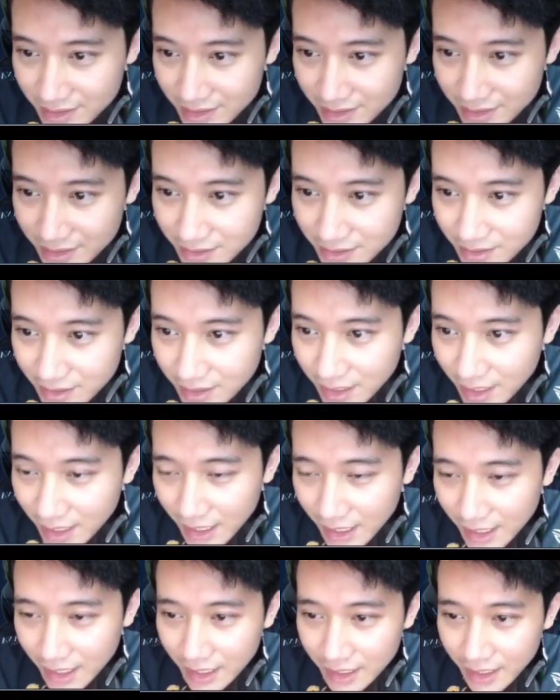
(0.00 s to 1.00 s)

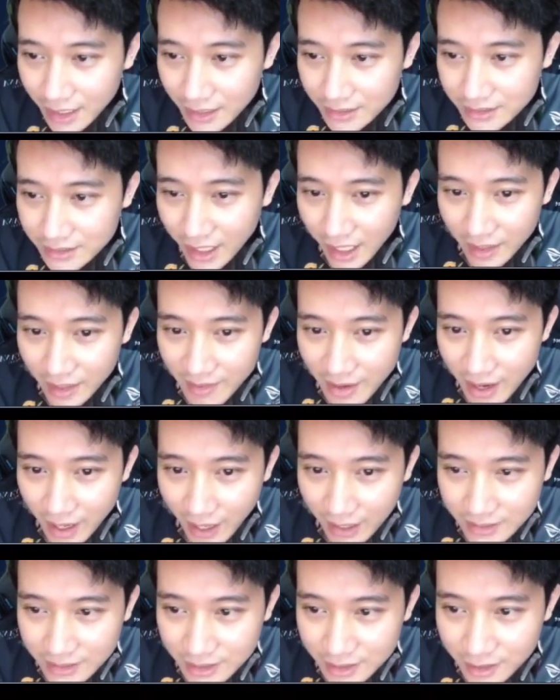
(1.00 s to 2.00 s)
Halo Rizky,
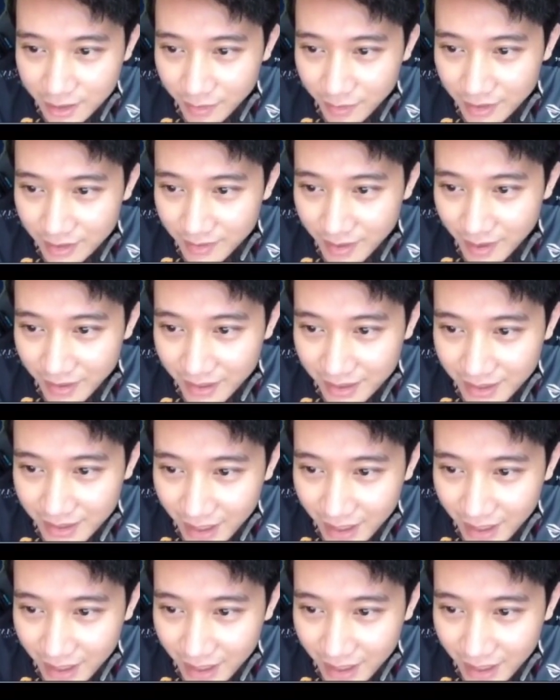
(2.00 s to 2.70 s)
makasih 25 bintangnya